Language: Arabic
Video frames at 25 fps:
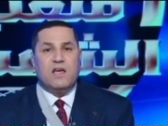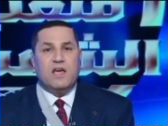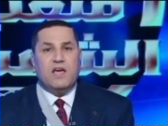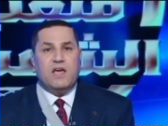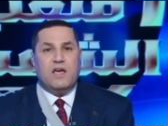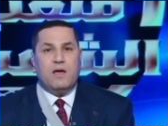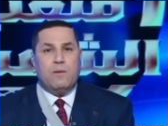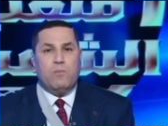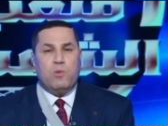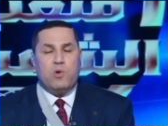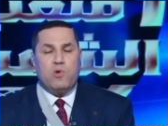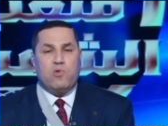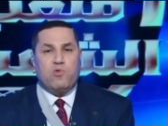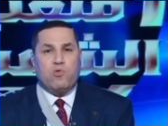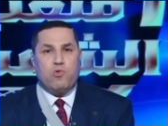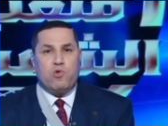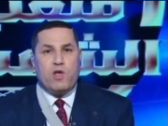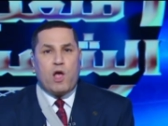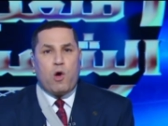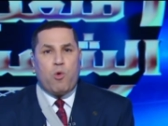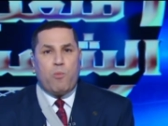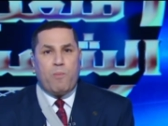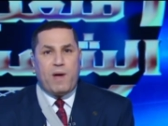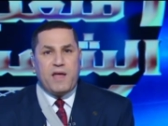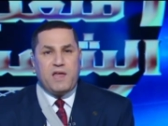آه منذ
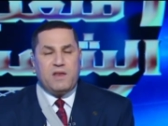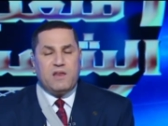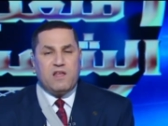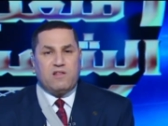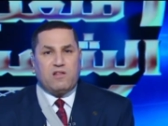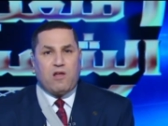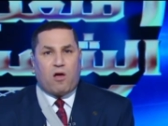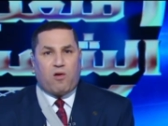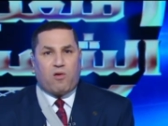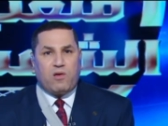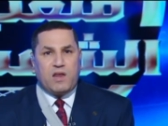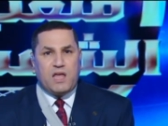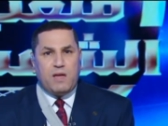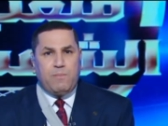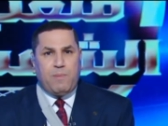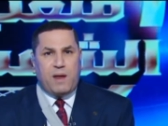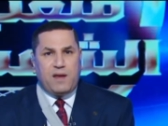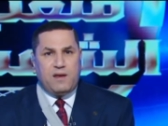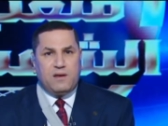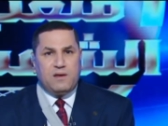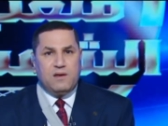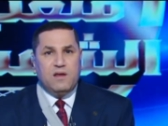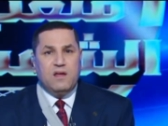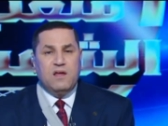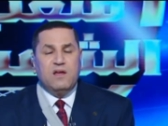يومين
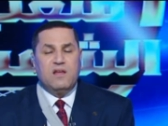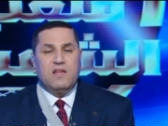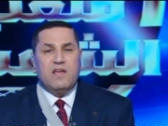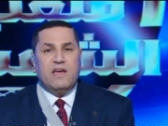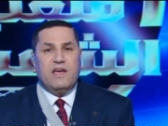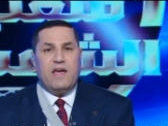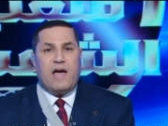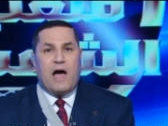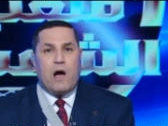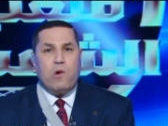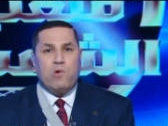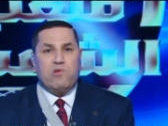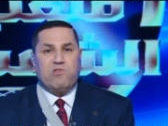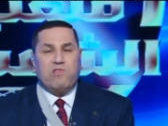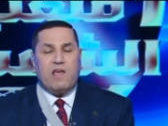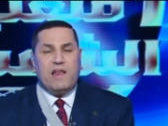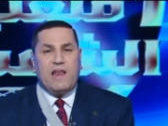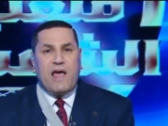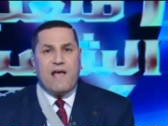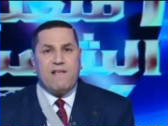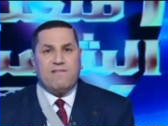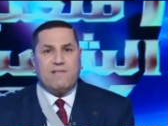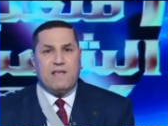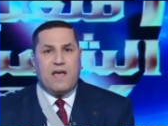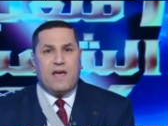تقريبا آه او
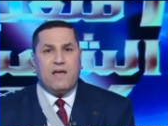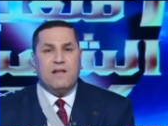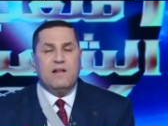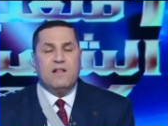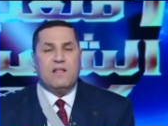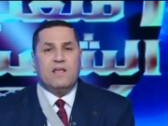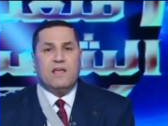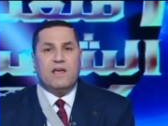ثلاثه